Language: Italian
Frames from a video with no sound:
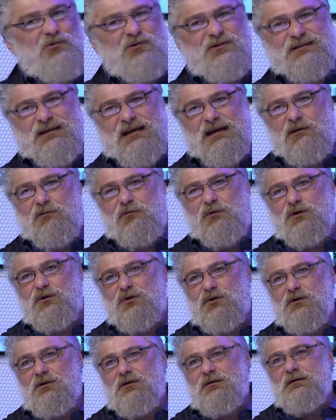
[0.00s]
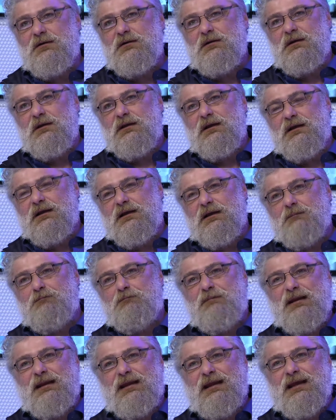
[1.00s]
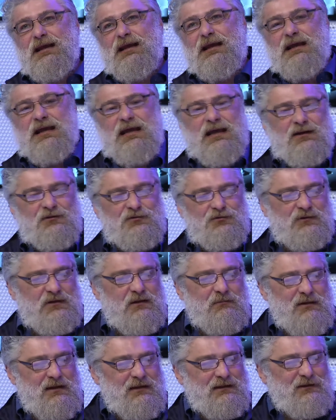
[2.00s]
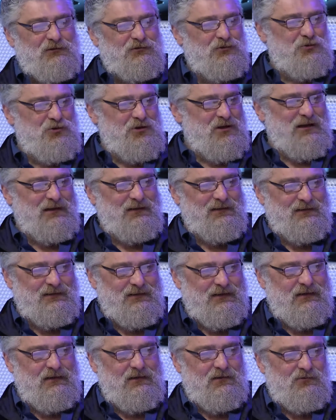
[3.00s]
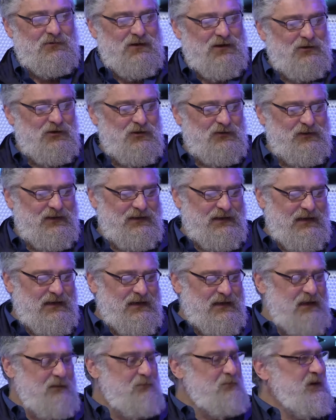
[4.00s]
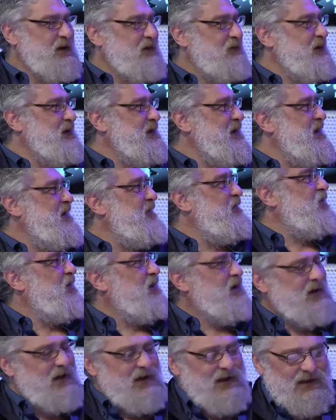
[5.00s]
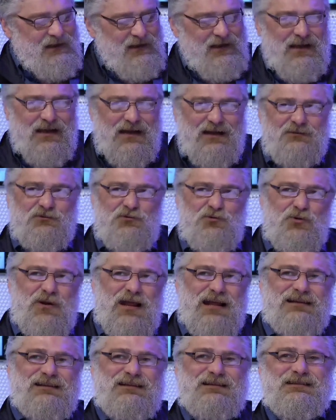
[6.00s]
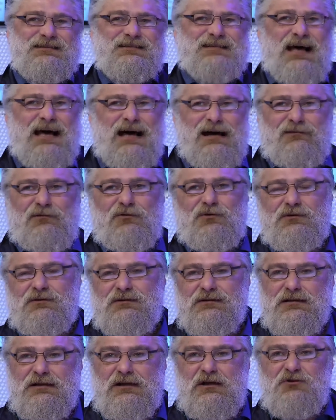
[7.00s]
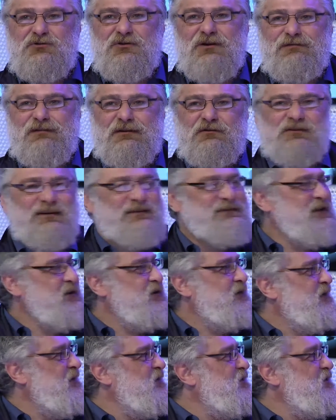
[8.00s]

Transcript: un seguito, eh, perché è assolutamente successa una cosa che lì prevedevo e caricaturalizzavo. Cioè il fatto che essendo